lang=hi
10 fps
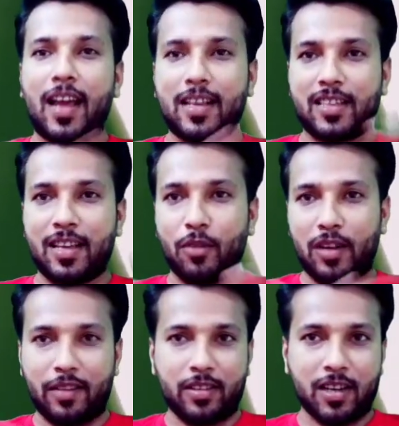ऐसी ही
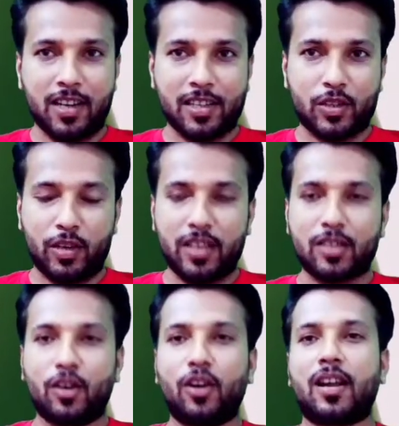मोटिवेशनल
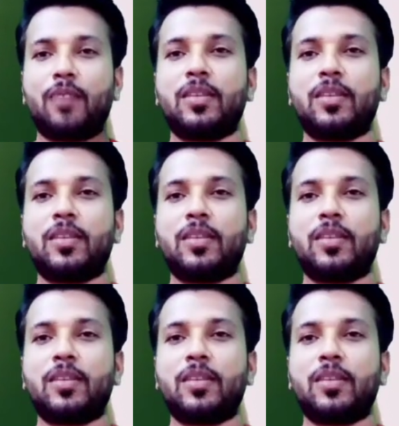स्टोरीज़ और